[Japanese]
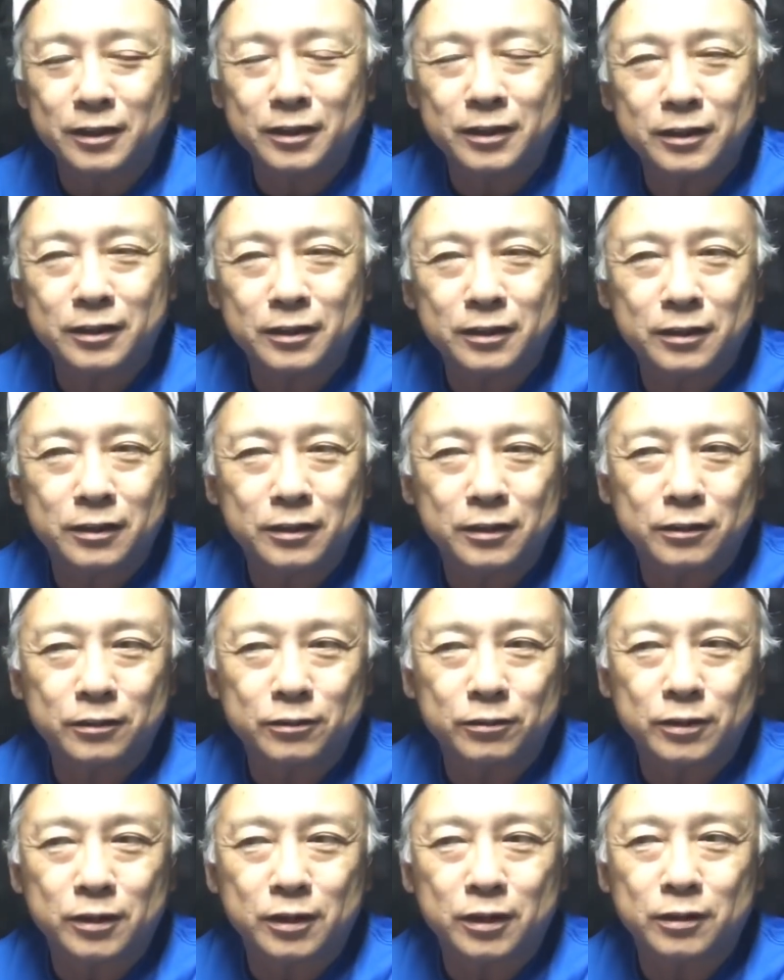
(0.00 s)
えー、っ
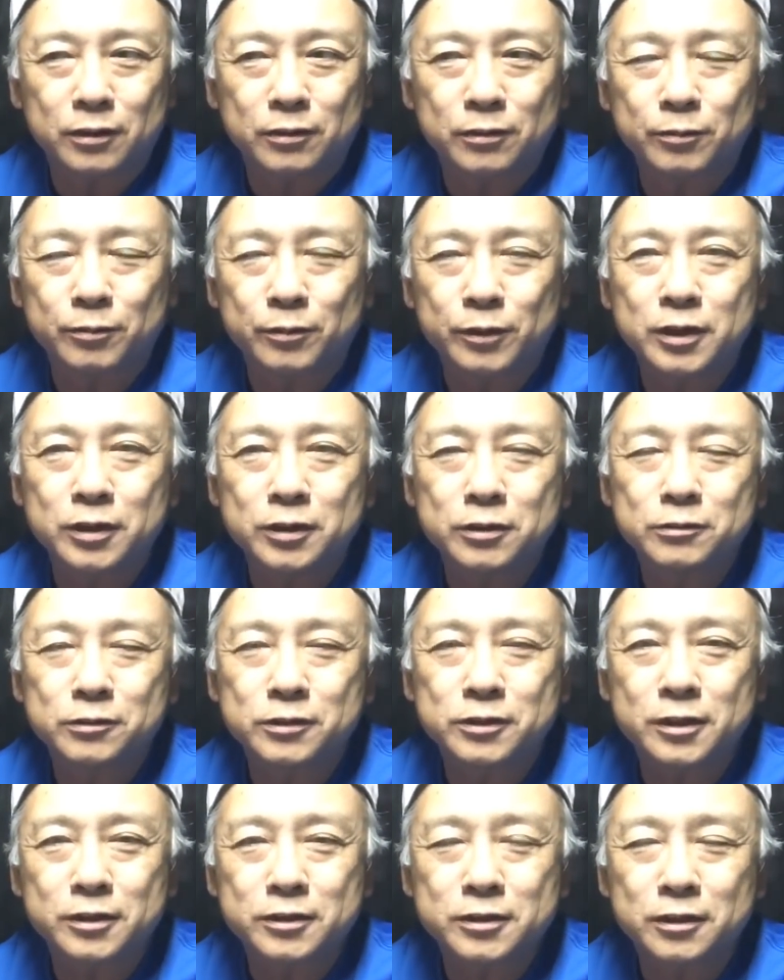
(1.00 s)
とね、その緊急
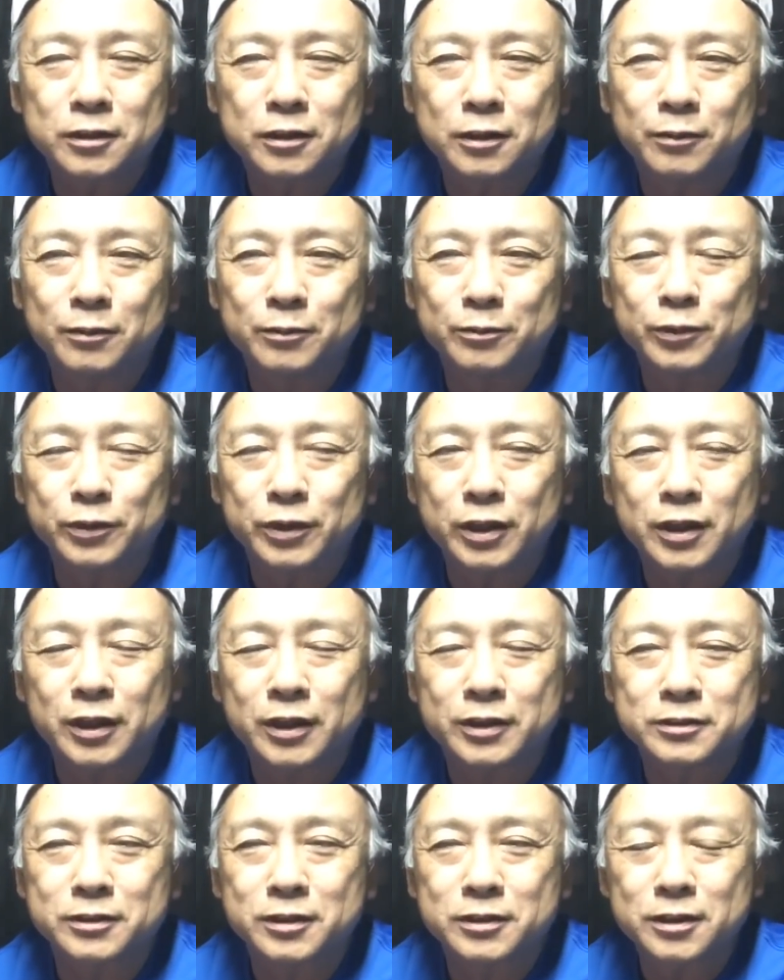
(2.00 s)
事態宣言ももうね、
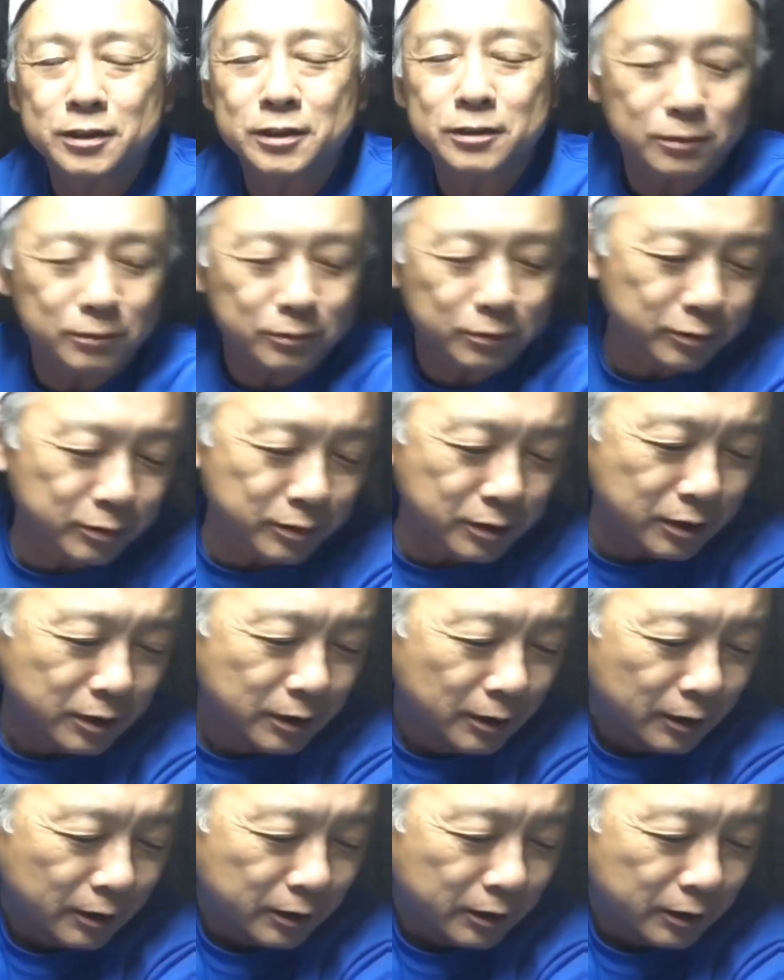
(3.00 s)
発令されていることで、